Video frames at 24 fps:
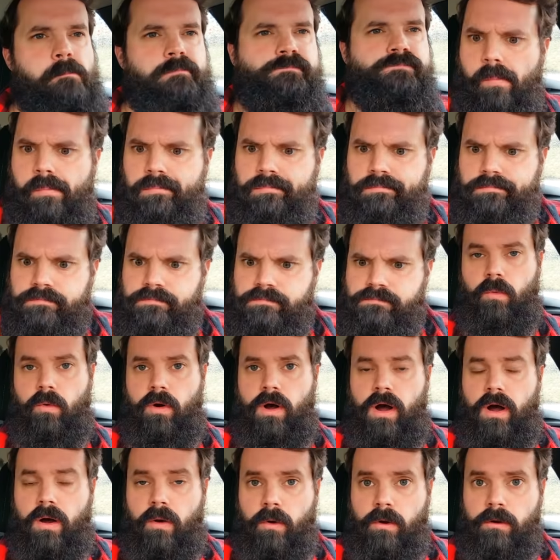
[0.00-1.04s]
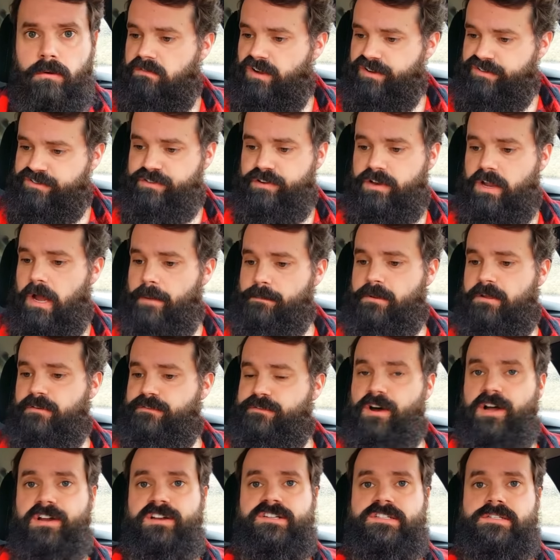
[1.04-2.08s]
Hm, wow, was für eine
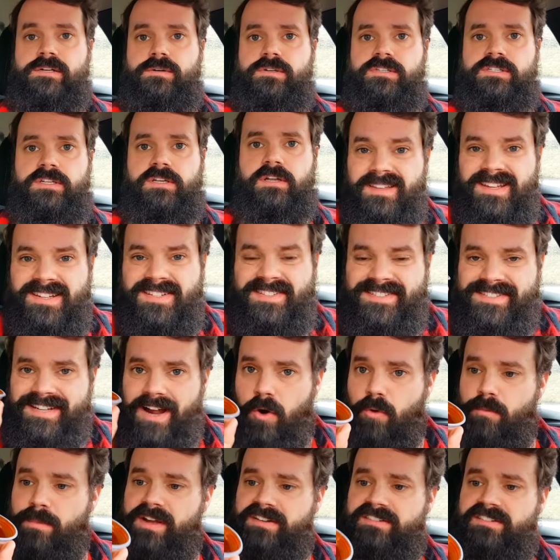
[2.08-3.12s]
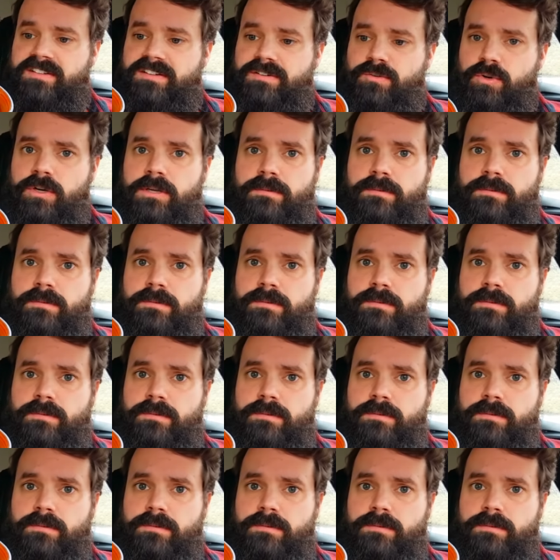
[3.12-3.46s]
abgefahrene Soße. Die ist saumäßig gut, die